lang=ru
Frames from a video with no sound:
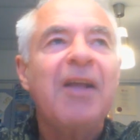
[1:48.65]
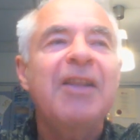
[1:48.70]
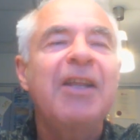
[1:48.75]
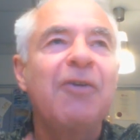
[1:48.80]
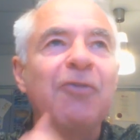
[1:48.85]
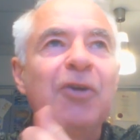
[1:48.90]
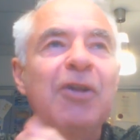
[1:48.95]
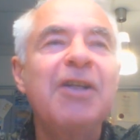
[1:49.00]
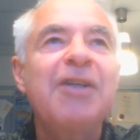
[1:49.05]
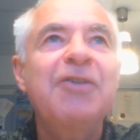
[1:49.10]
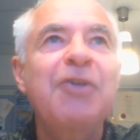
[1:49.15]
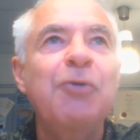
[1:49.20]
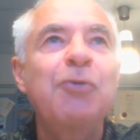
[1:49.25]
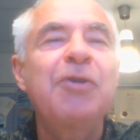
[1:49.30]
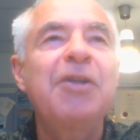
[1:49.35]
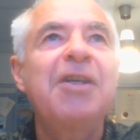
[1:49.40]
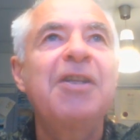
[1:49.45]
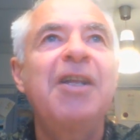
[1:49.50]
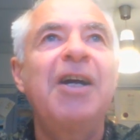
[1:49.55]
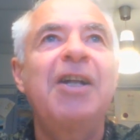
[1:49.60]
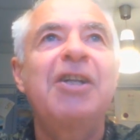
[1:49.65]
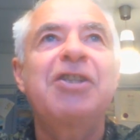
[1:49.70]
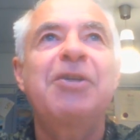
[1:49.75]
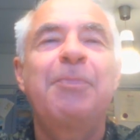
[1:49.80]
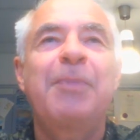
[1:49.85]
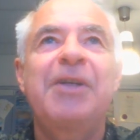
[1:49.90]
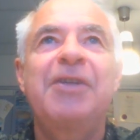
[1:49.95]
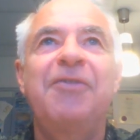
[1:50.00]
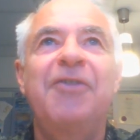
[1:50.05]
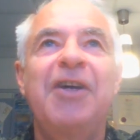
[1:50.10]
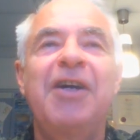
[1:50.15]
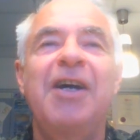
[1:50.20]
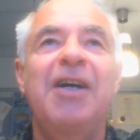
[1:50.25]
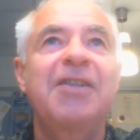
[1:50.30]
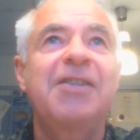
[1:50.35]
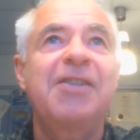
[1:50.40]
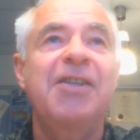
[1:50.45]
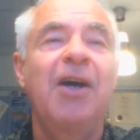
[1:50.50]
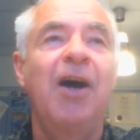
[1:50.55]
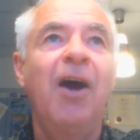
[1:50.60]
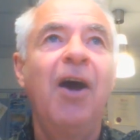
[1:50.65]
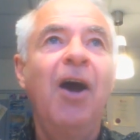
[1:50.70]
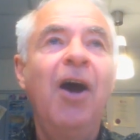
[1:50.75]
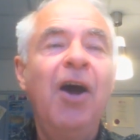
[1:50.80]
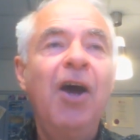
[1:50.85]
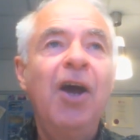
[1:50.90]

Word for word: довольно трудно дальше продвигаться.